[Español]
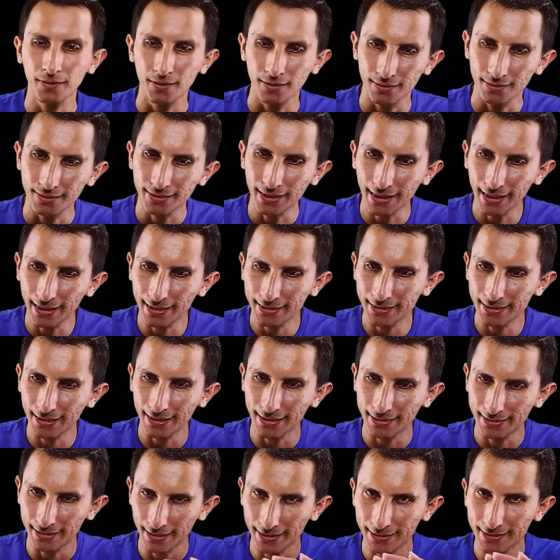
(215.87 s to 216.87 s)
de,
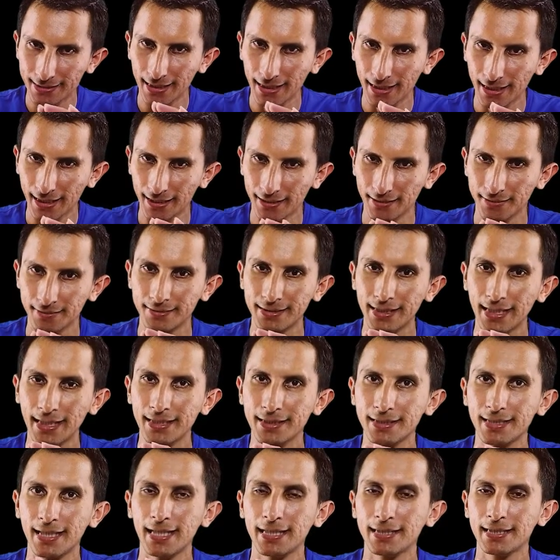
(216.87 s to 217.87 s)

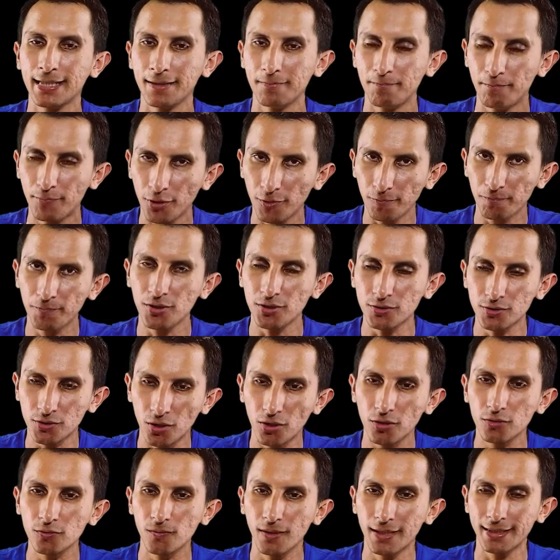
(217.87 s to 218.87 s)
del, del propio
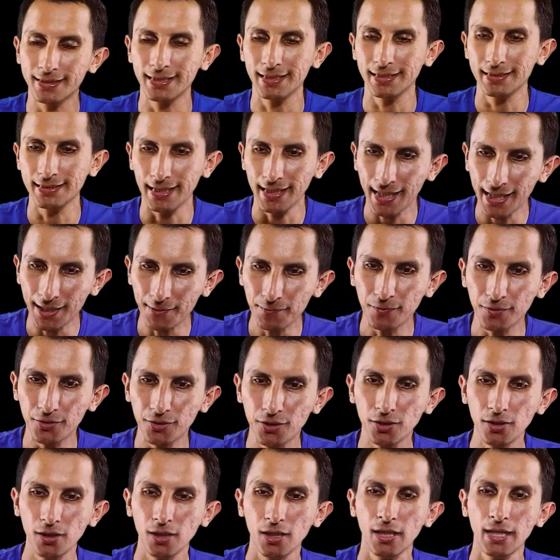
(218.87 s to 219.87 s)
software del
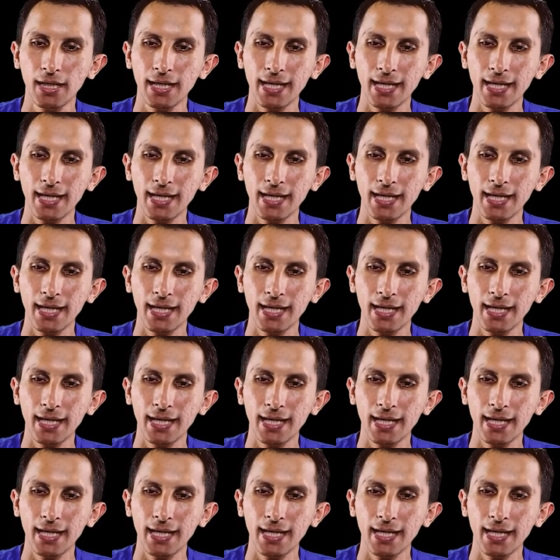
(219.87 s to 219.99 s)
teléfono.